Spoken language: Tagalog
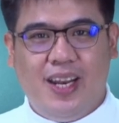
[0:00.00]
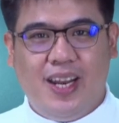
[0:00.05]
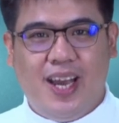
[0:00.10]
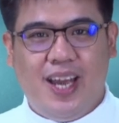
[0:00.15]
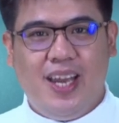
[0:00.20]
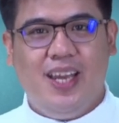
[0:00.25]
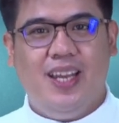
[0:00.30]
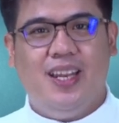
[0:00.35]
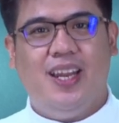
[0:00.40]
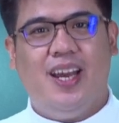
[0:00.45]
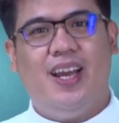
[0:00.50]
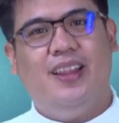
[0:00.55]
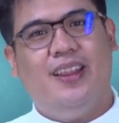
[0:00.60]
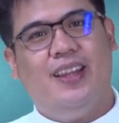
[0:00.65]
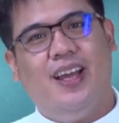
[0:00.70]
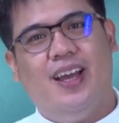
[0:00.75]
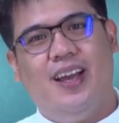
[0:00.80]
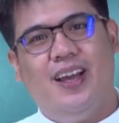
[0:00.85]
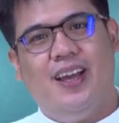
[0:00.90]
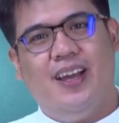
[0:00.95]
9 at
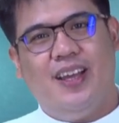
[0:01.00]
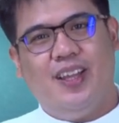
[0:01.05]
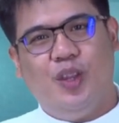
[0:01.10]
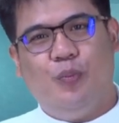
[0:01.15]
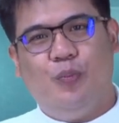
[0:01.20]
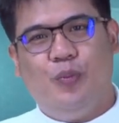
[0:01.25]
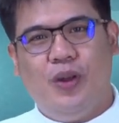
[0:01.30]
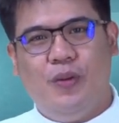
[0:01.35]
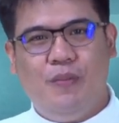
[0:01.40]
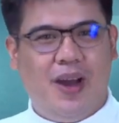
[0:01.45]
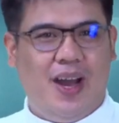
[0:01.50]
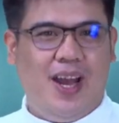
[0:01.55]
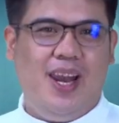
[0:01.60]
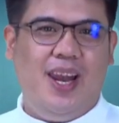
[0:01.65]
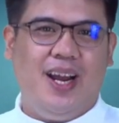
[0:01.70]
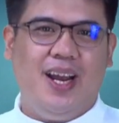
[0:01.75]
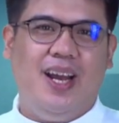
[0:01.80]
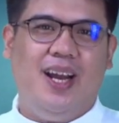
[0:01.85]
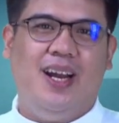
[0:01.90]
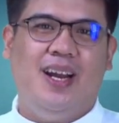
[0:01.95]
uh, ito po ay
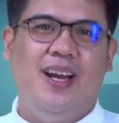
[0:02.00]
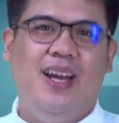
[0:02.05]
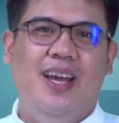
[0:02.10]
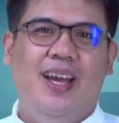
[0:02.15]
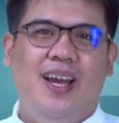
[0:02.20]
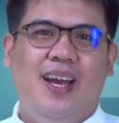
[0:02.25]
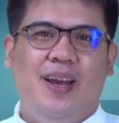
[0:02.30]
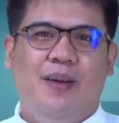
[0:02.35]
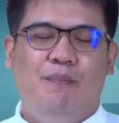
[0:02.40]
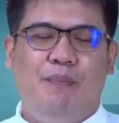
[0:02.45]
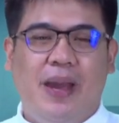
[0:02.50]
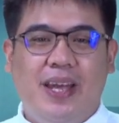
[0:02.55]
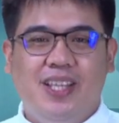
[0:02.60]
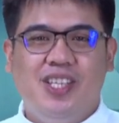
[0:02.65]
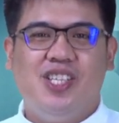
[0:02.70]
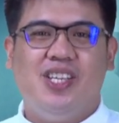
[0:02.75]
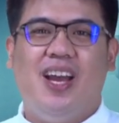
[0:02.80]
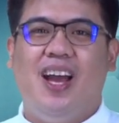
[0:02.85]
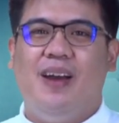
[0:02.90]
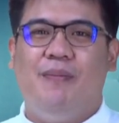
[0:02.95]
mahalagang
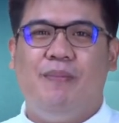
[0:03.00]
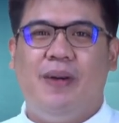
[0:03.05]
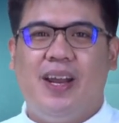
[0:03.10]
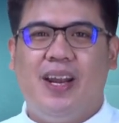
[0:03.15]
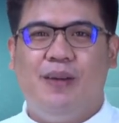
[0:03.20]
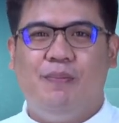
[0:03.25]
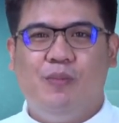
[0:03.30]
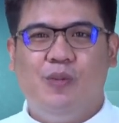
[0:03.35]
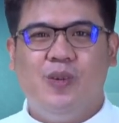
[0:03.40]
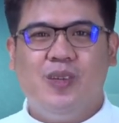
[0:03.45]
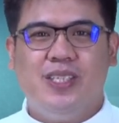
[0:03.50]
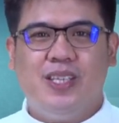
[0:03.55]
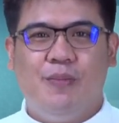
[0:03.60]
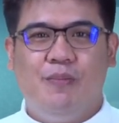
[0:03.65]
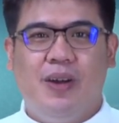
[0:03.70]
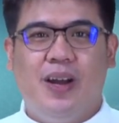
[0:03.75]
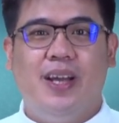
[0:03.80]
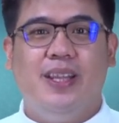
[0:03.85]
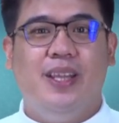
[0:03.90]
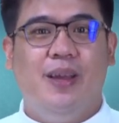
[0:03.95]
petsa para po sa
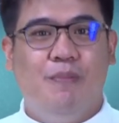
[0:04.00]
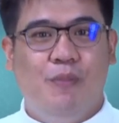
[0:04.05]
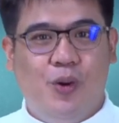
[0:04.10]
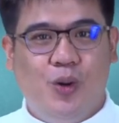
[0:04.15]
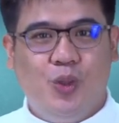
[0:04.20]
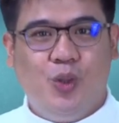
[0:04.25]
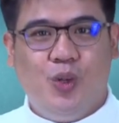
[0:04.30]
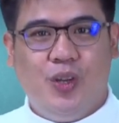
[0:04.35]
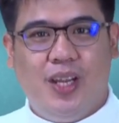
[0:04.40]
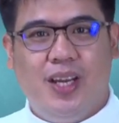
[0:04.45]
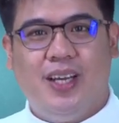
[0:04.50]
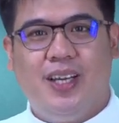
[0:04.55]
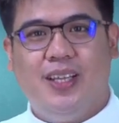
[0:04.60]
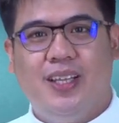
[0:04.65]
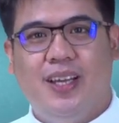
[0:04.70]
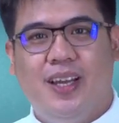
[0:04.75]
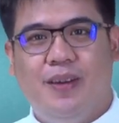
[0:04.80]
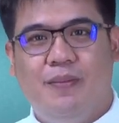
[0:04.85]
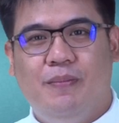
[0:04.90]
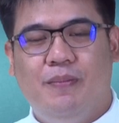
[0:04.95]
mga deboto ng
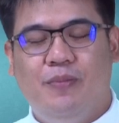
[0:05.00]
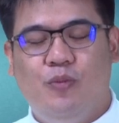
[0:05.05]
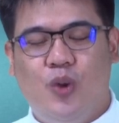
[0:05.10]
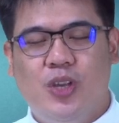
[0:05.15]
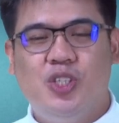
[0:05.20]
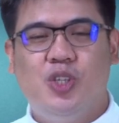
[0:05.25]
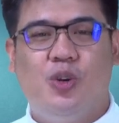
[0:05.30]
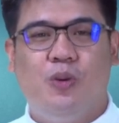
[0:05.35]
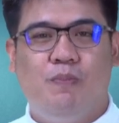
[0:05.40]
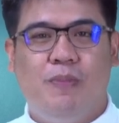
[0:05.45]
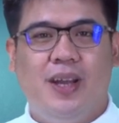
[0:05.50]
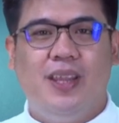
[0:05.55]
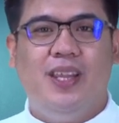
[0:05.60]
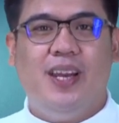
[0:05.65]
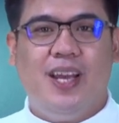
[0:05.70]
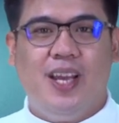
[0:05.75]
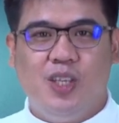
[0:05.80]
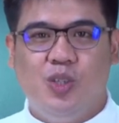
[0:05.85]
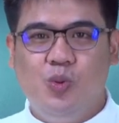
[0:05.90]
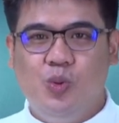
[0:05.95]
Nuestro
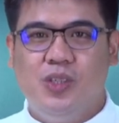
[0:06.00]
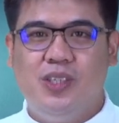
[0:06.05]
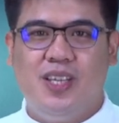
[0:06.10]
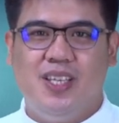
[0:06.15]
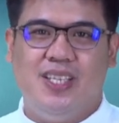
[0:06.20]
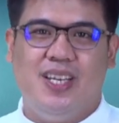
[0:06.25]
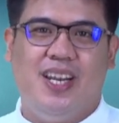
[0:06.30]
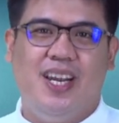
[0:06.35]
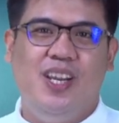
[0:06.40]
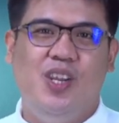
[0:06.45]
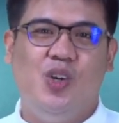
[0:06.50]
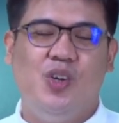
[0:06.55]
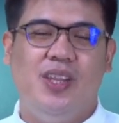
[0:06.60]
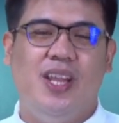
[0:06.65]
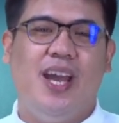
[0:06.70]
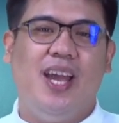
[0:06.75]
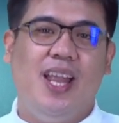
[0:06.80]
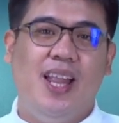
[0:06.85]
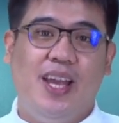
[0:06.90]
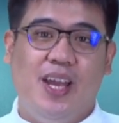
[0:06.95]
Padre Jesus Nazareno
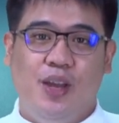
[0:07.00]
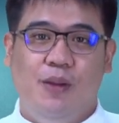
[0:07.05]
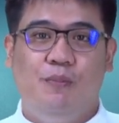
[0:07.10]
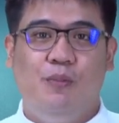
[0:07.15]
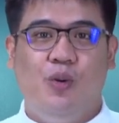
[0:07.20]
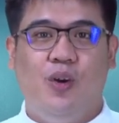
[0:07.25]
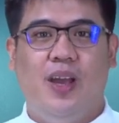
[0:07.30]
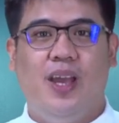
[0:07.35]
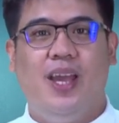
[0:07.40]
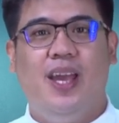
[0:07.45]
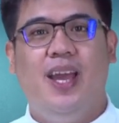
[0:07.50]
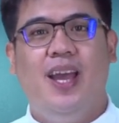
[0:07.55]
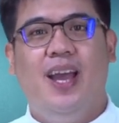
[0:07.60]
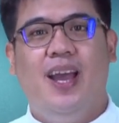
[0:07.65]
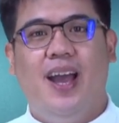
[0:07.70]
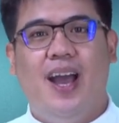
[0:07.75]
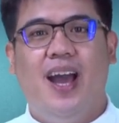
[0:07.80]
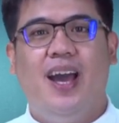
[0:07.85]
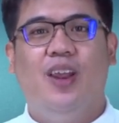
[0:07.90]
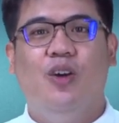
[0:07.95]
dahil ngayon po ay
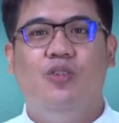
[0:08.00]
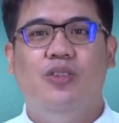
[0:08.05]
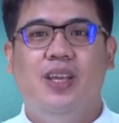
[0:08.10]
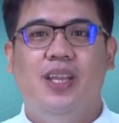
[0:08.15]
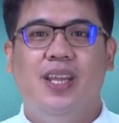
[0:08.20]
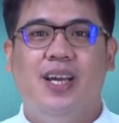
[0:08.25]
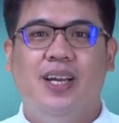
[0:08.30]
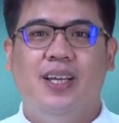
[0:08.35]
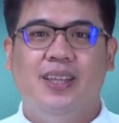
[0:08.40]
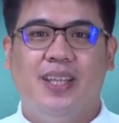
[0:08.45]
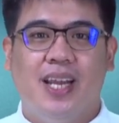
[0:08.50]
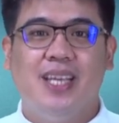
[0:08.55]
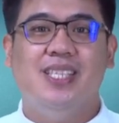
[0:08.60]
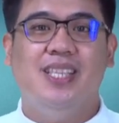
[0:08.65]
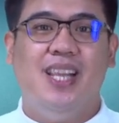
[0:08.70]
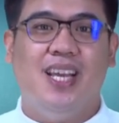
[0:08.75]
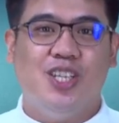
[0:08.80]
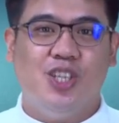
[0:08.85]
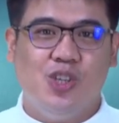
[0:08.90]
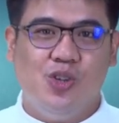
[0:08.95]
araw din ng
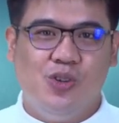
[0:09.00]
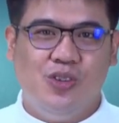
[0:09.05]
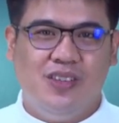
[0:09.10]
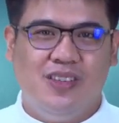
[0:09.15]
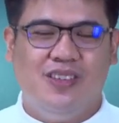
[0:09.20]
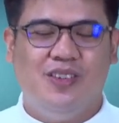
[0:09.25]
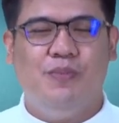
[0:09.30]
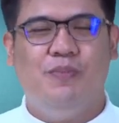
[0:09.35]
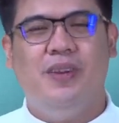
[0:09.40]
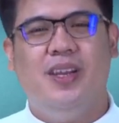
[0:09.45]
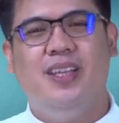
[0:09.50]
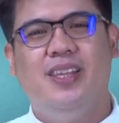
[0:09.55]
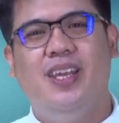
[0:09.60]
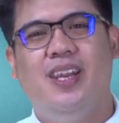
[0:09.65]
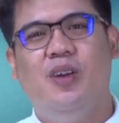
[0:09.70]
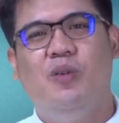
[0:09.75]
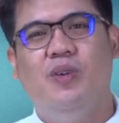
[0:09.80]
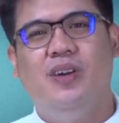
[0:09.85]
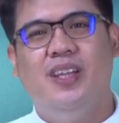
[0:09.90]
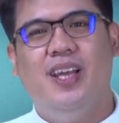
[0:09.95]
traslasyon o
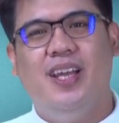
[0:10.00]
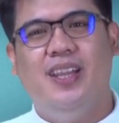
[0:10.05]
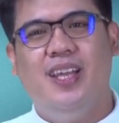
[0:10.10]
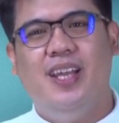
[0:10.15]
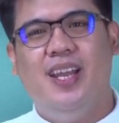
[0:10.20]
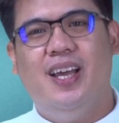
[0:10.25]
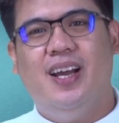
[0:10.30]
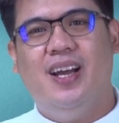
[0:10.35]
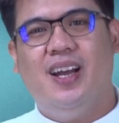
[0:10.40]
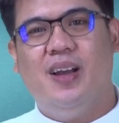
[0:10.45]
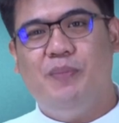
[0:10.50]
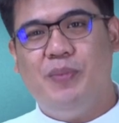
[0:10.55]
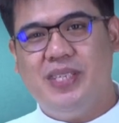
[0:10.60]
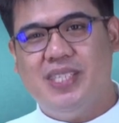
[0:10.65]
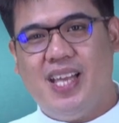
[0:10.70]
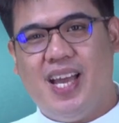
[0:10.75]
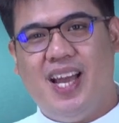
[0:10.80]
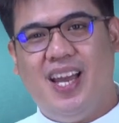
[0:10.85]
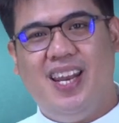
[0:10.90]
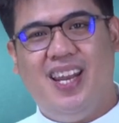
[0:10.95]
pinagdiriwang natin ng
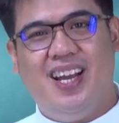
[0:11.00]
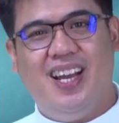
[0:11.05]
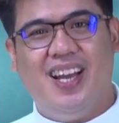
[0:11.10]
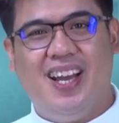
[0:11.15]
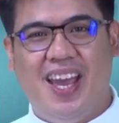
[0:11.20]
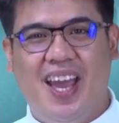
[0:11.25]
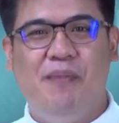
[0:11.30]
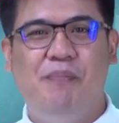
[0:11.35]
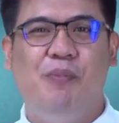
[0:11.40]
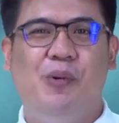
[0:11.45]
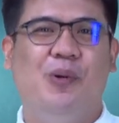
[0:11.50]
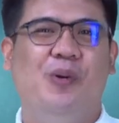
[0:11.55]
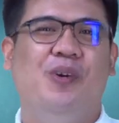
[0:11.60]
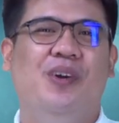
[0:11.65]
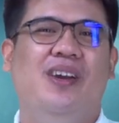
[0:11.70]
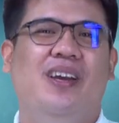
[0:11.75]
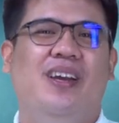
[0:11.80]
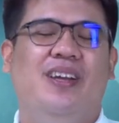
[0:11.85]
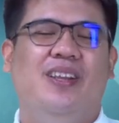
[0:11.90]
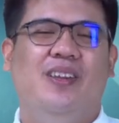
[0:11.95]
kapistahan ng Quiapo
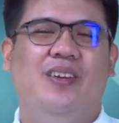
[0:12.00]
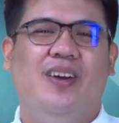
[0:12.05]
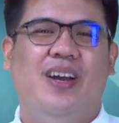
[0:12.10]
no?